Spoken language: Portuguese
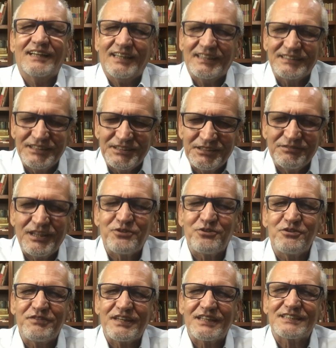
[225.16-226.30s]
A gente vai
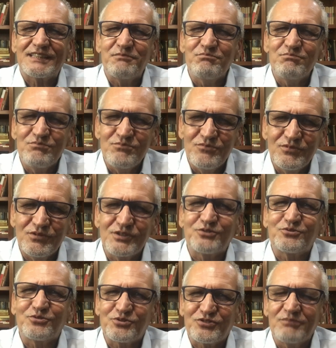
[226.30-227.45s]
conversar
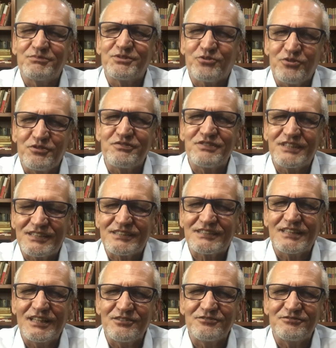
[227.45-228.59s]
muito sobre
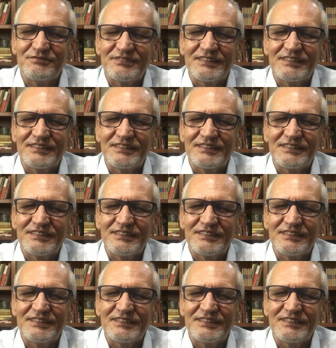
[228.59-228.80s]
convicção.